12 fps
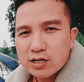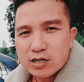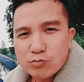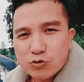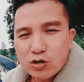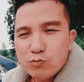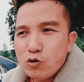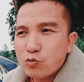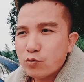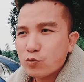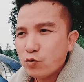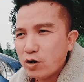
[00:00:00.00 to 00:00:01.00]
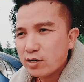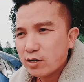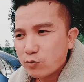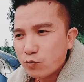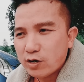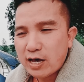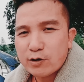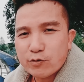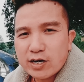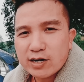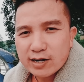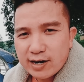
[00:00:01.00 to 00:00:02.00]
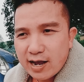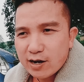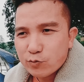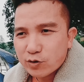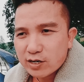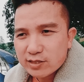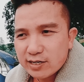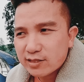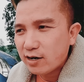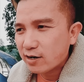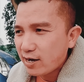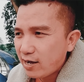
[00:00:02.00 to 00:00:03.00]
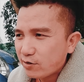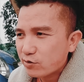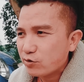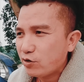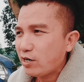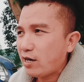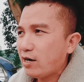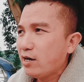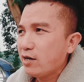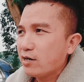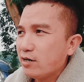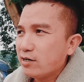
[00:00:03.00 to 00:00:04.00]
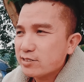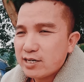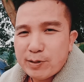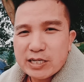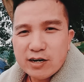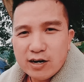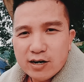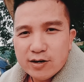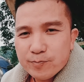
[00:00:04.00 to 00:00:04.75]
không nói mua của của của lại của các gara của các tay thợ khác được gọi là à, xe bán thợ